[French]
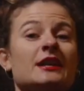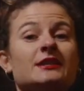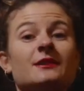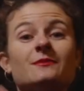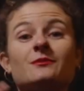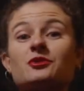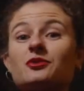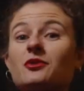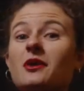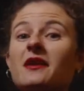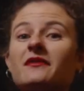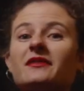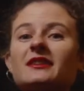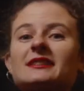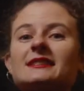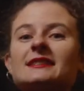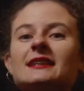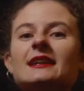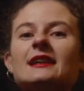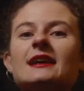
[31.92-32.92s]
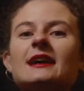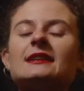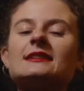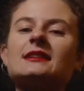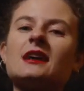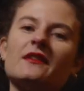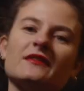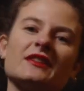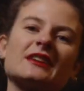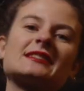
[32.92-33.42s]
J'aime jouer avec ses
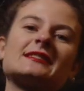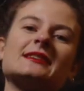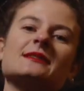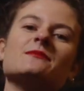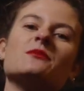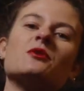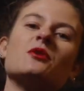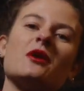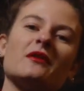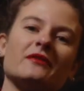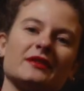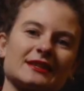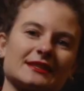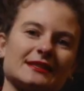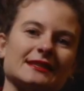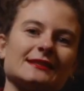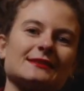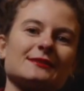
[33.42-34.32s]
lettres, avec ses mots, avec ses